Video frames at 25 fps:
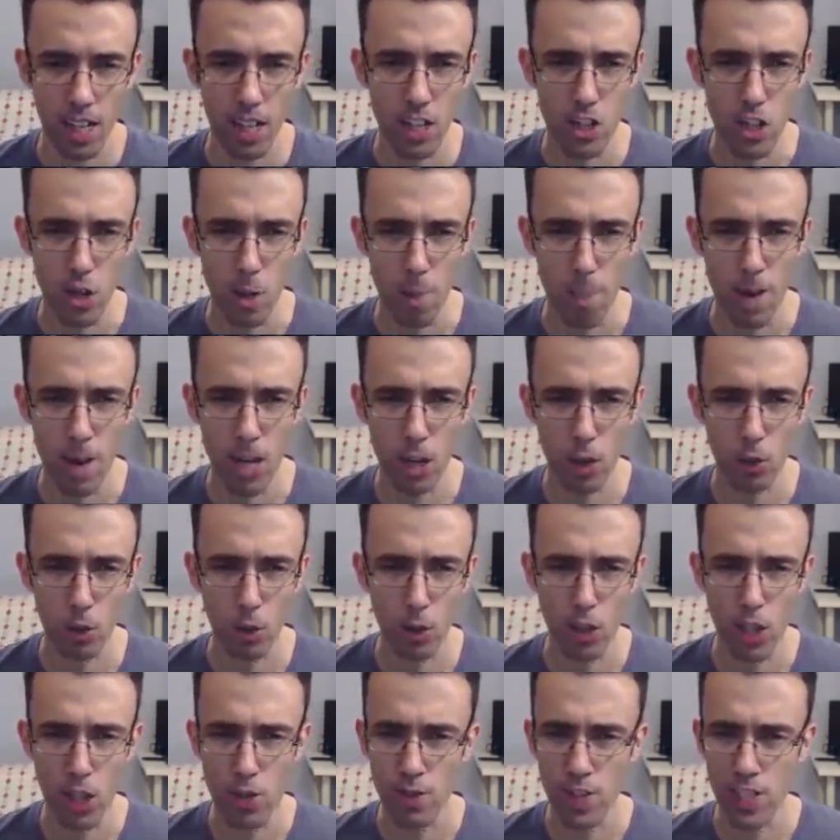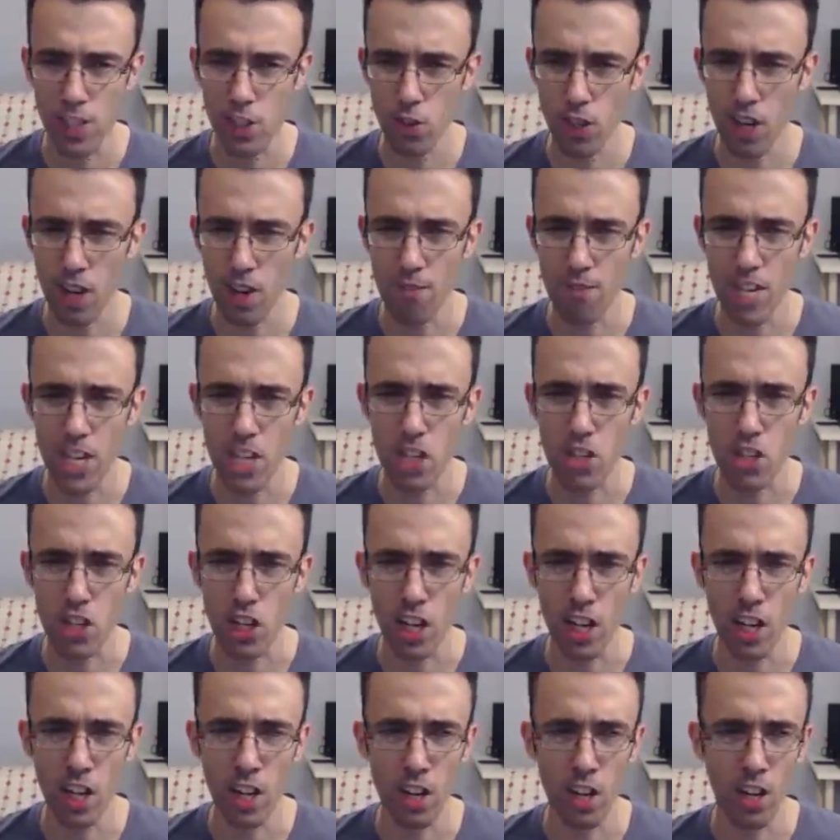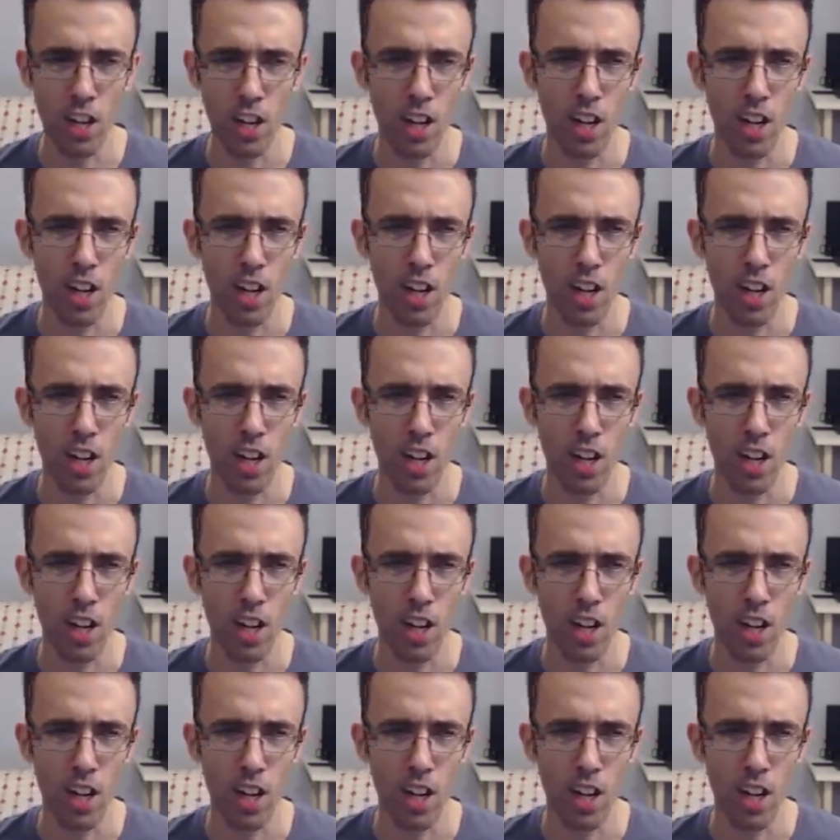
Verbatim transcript: c'è cioè, manco soddisfazione a vincere, no?